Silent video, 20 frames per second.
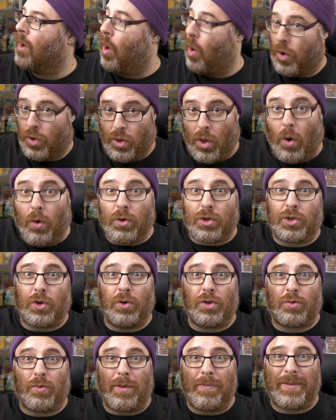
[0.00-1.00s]
un autre jeu
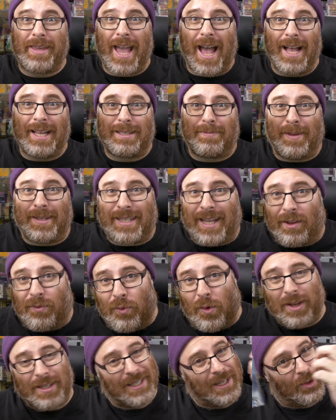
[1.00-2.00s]
de Dreamcast, mais cette
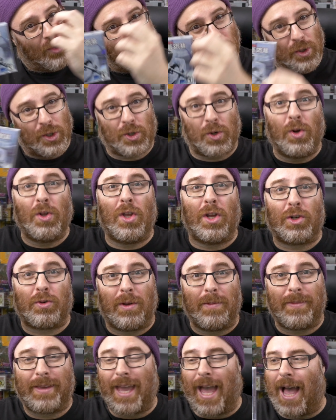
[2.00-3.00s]
fois c'est un jeu de
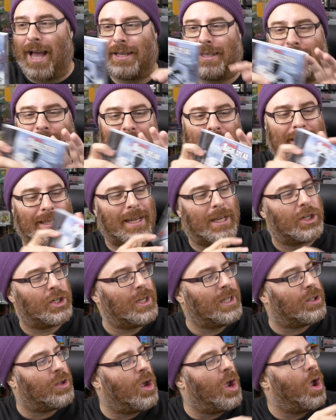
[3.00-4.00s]
Dreamcast. Il
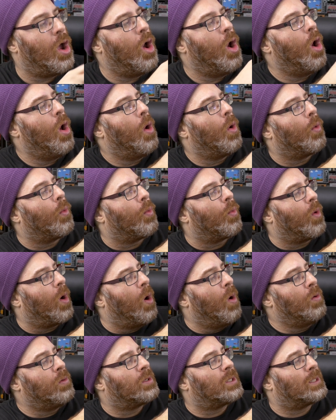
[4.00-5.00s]
s'agit de
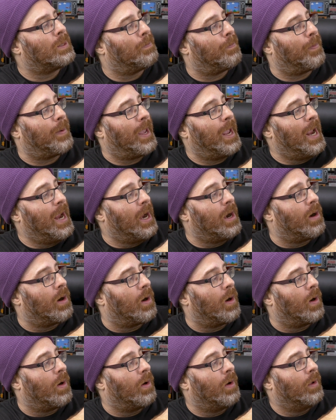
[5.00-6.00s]
Rogue
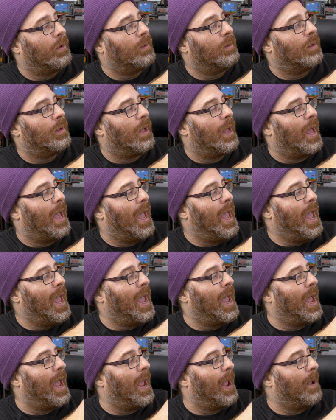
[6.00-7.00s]
Spear.
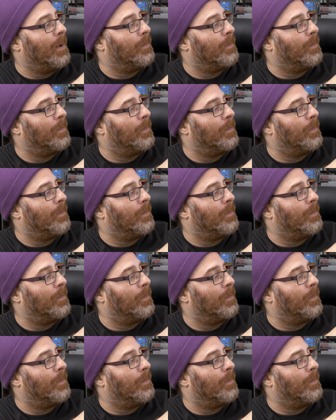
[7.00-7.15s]
Hein